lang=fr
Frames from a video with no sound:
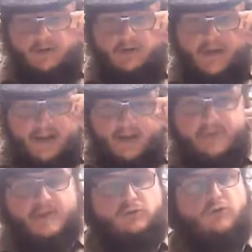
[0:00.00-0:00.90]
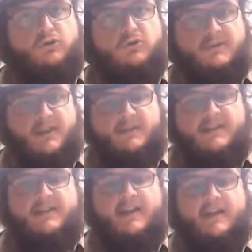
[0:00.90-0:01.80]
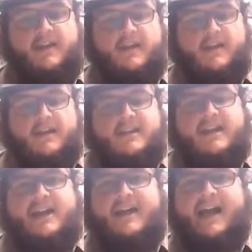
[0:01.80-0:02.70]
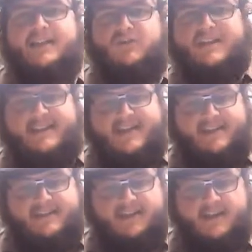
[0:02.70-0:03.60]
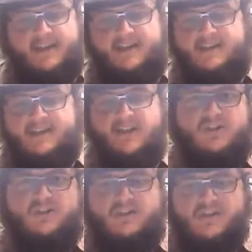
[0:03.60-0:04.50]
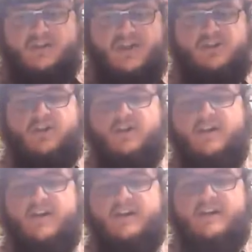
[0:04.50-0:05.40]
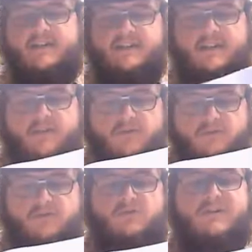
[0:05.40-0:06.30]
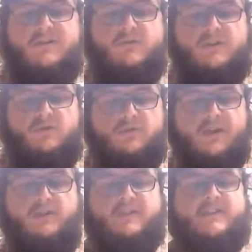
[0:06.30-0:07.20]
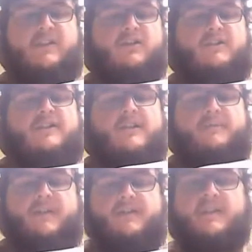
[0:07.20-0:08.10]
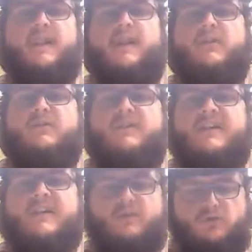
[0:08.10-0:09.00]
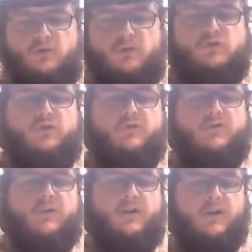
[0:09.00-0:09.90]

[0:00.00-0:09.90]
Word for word: Le marin est bien autre chose qu'un militaire. Il a la grâce de l'athlète, l'intelligence d'un voyageur, la distinction que donne la solitude et le silence des espaces, et aussi l'aventure dangereuse.